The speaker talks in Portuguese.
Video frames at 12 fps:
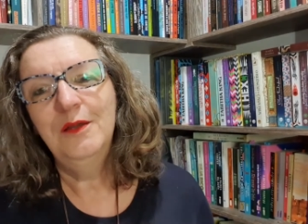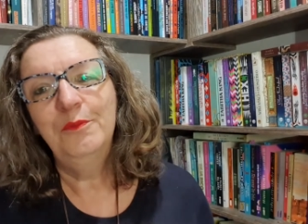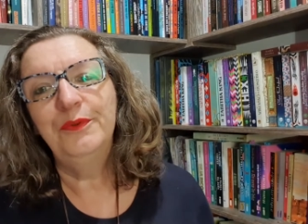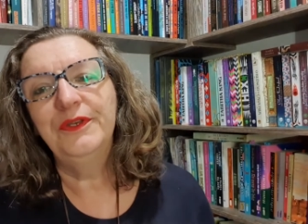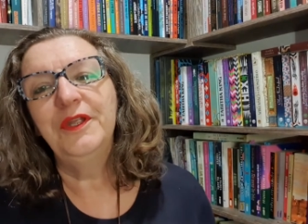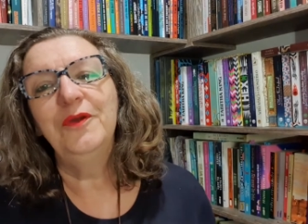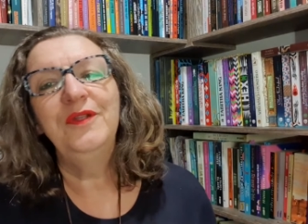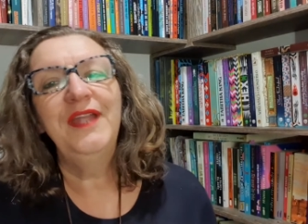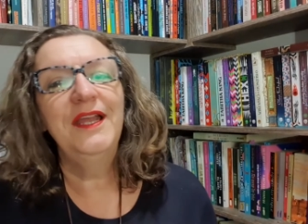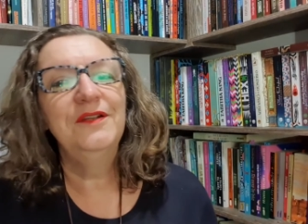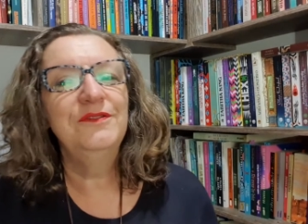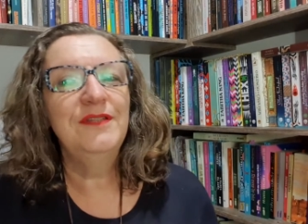porque eu
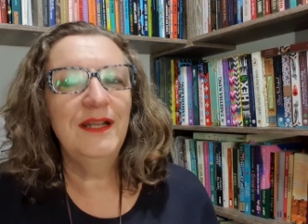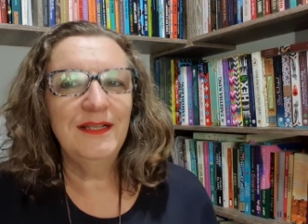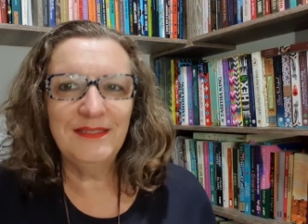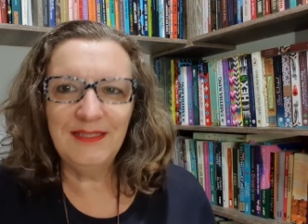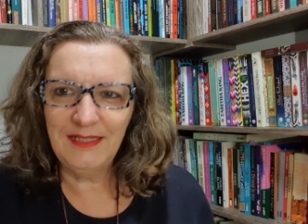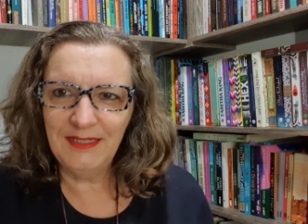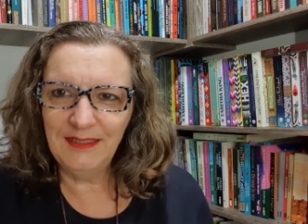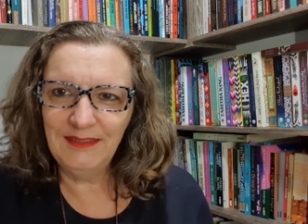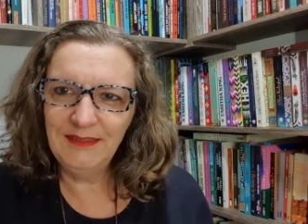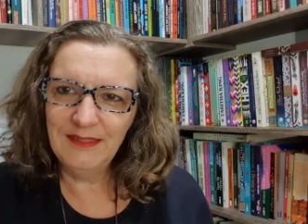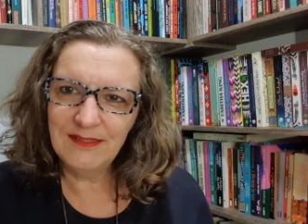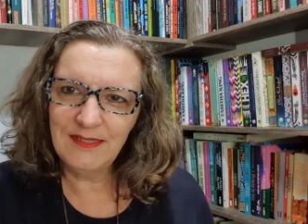quero trazer,
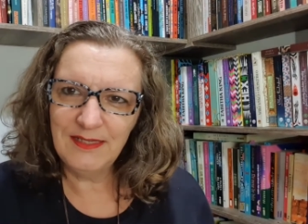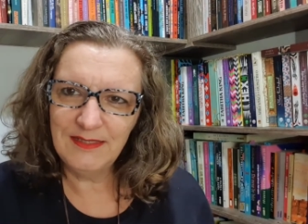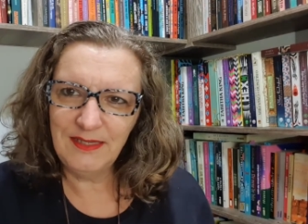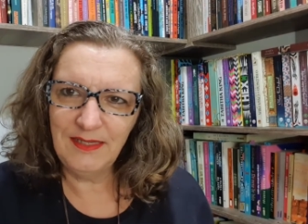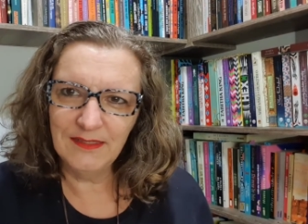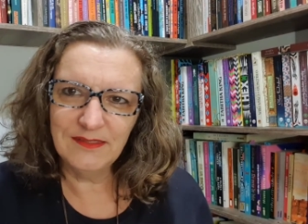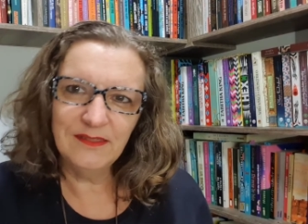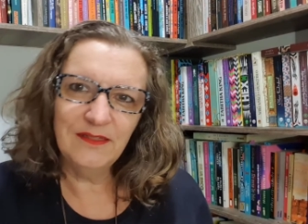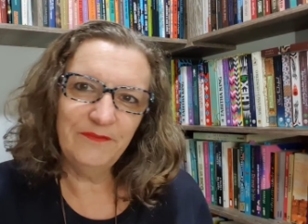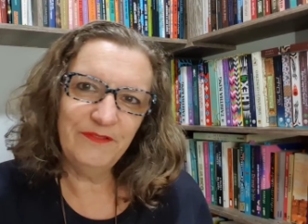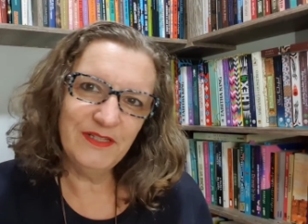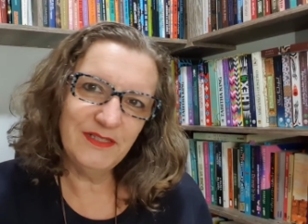além das resenhas,
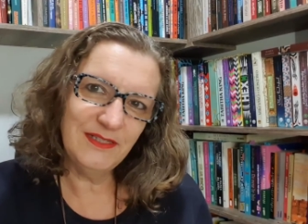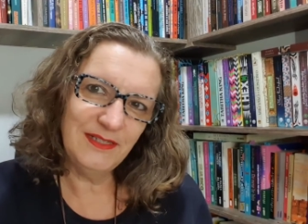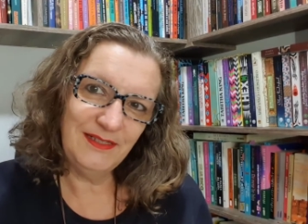através,